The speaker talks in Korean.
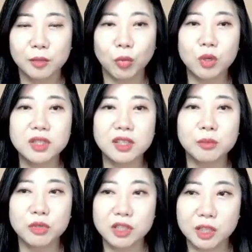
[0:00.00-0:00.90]
복제를
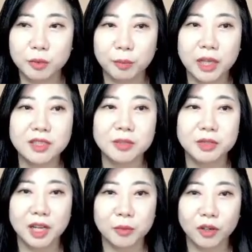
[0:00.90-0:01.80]
못 시키면
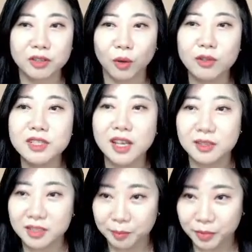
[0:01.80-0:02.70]
144명한테 언제
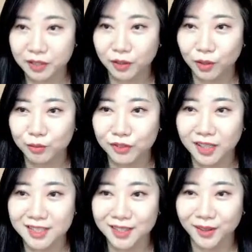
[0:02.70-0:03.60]
STP를 여러분들이
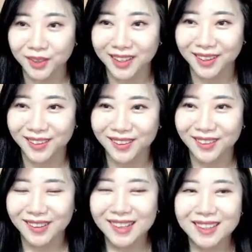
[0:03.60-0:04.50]
하실 건데요.
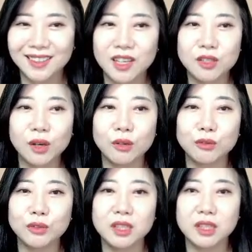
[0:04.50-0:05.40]
그래서
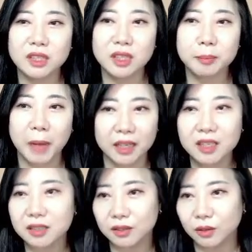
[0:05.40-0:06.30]
우리 일이
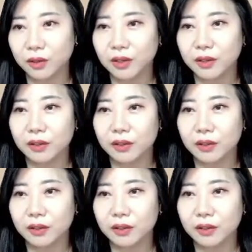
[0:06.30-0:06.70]
막히는 거예요.